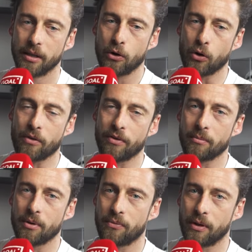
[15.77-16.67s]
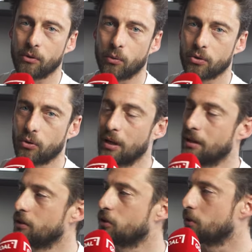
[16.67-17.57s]
non avrebbe fatto questo
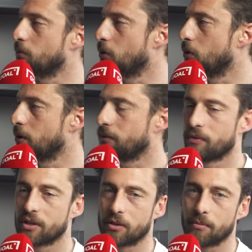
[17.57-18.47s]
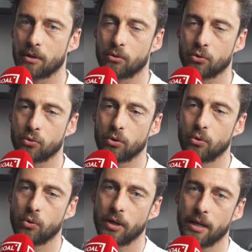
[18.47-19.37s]
grandissimo investimento su di
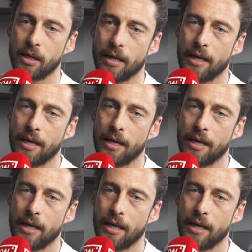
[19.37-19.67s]
lui.